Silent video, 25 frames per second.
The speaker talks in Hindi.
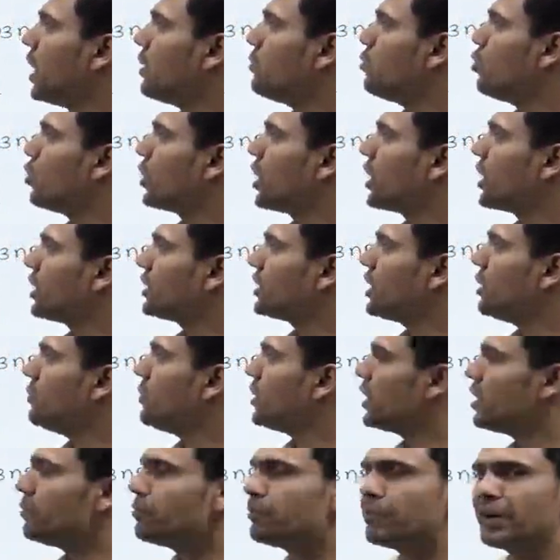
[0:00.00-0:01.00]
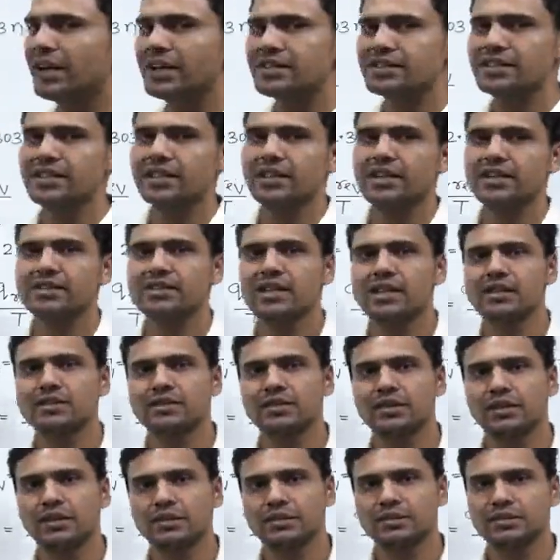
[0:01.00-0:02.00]
ताप हो गया कितना बेटा 20 डिग्री
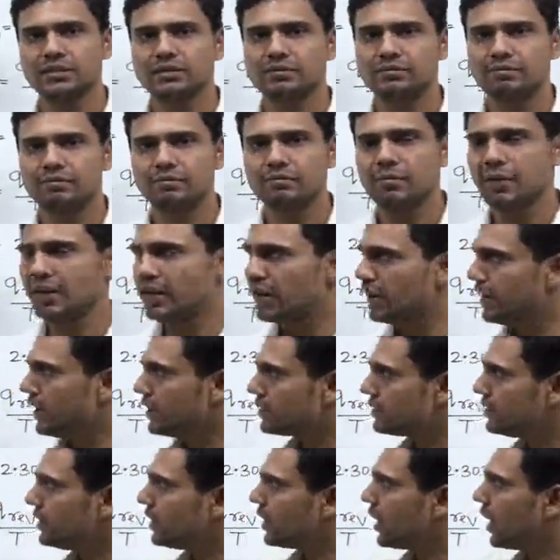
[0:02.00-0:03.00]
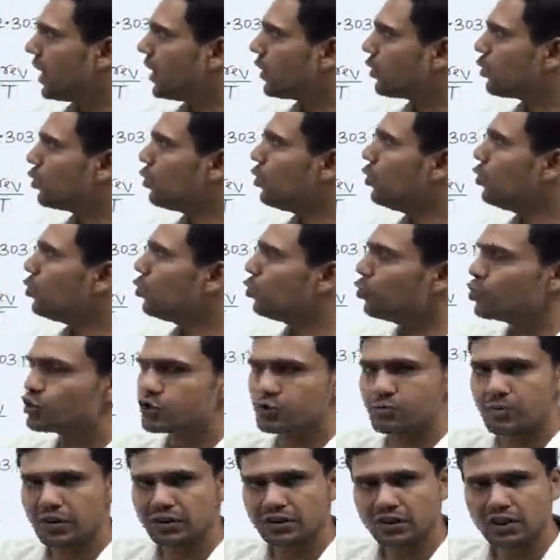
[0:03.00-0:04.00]
सेल्सियस मैंने इस निकाय को
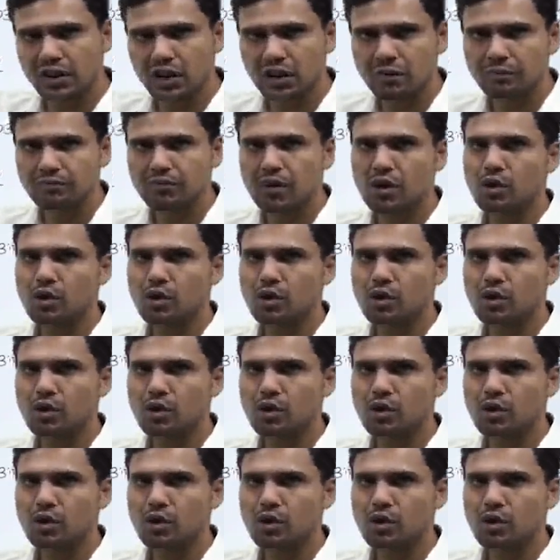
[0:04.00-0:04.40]
ऊष्मा दिया